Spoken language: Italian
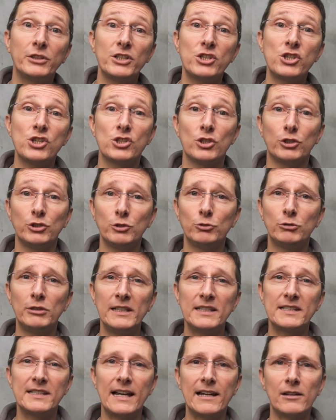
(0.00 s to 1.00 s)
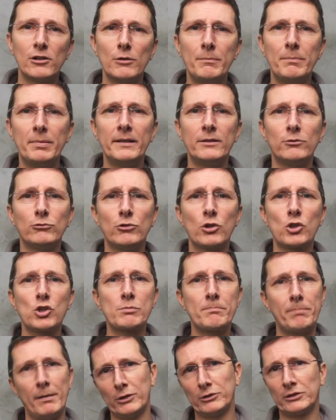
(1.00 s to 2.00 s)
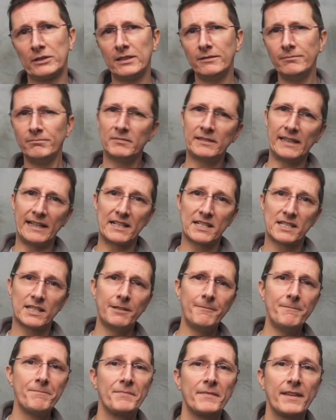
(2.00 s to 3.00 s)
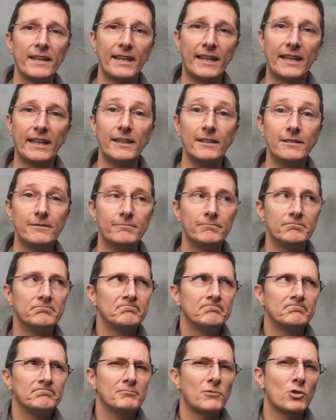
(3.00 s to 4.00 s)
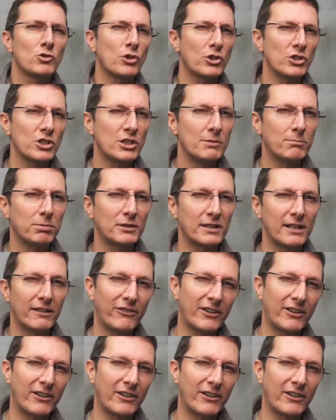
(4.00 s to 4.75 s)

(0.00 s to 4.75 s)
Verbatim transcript: deciso di utilizzarlo per uno spot test che non so se si potrà